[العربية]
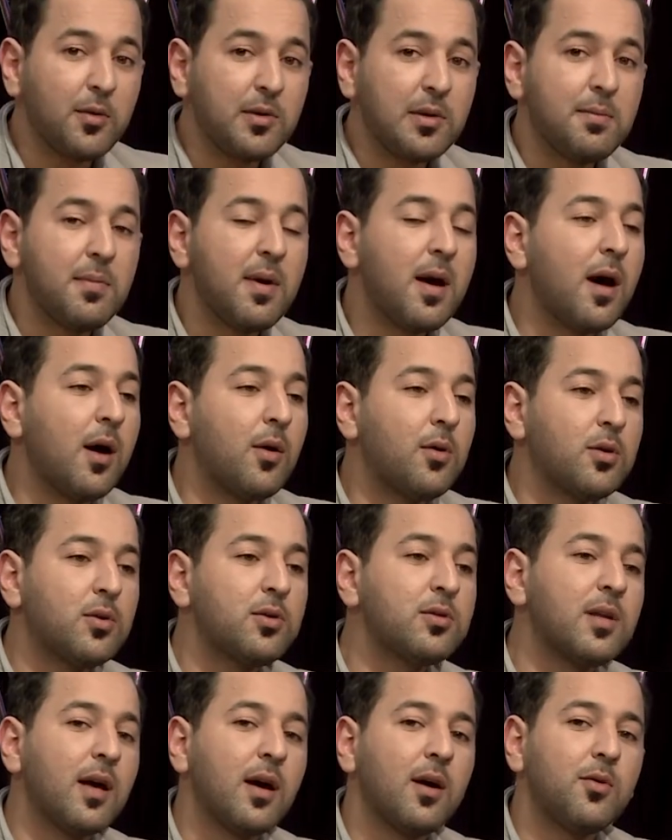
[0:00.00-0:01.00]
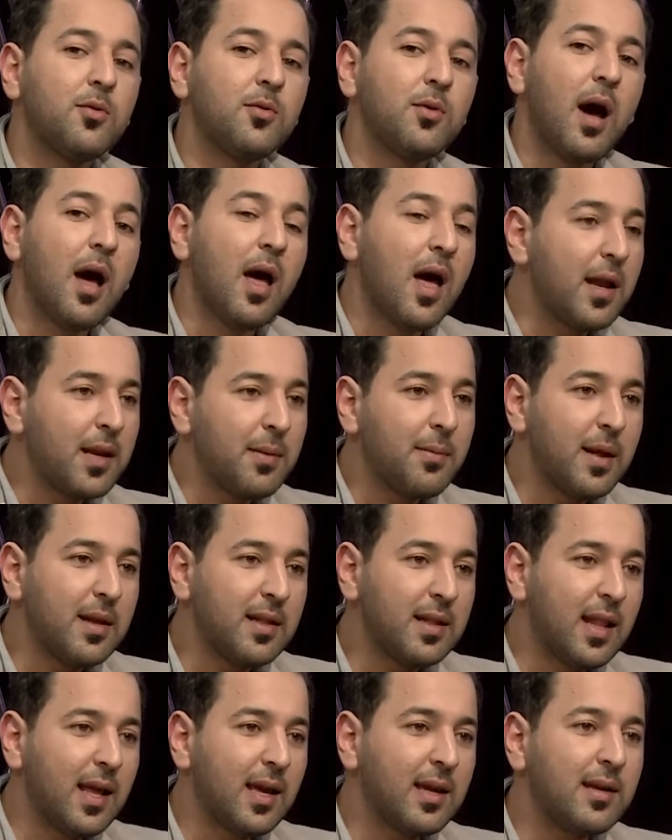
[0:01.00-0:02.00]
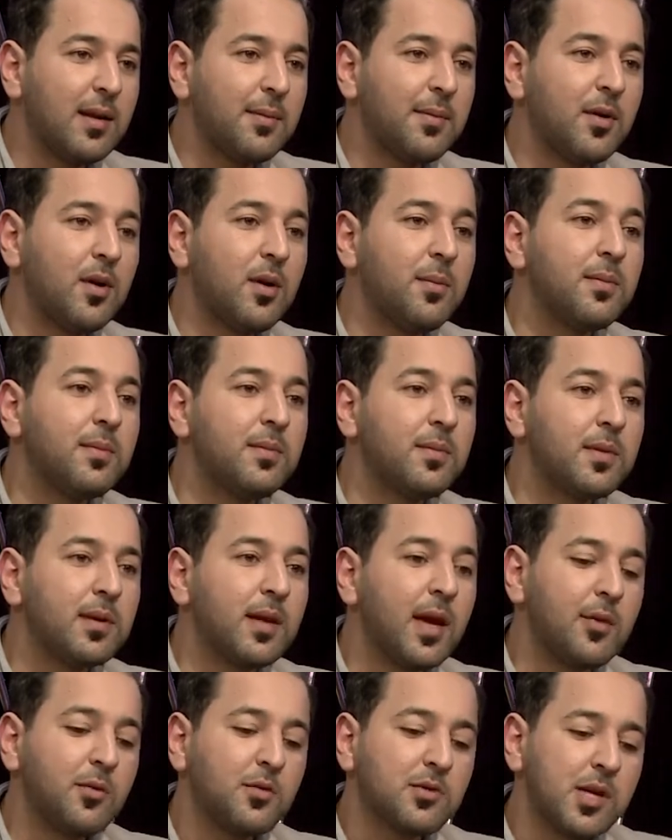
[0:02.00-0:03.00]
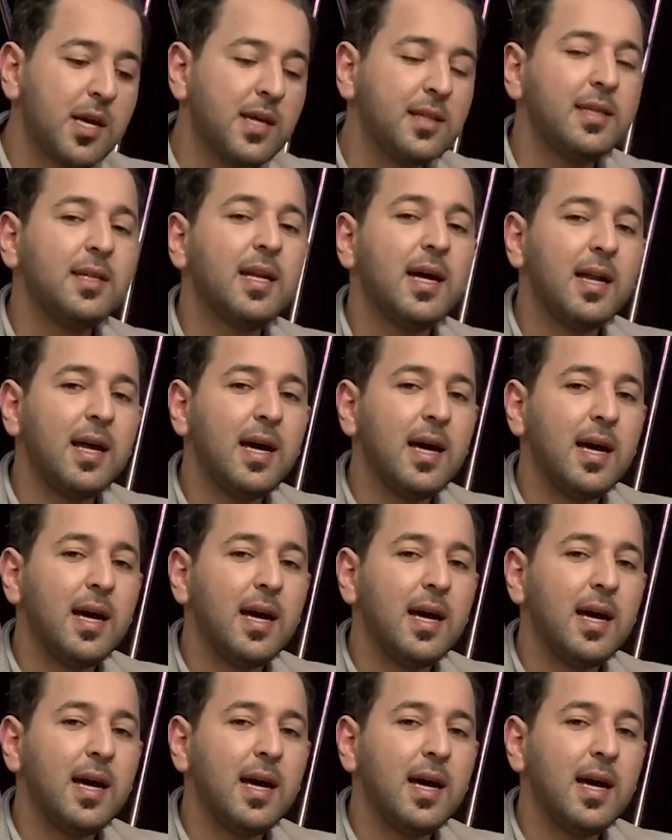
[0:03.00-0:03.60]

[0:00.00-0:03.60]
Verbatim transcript: ويماها وخوتها واقاربها اللي تلاقينا بهم كانوا شاهدين على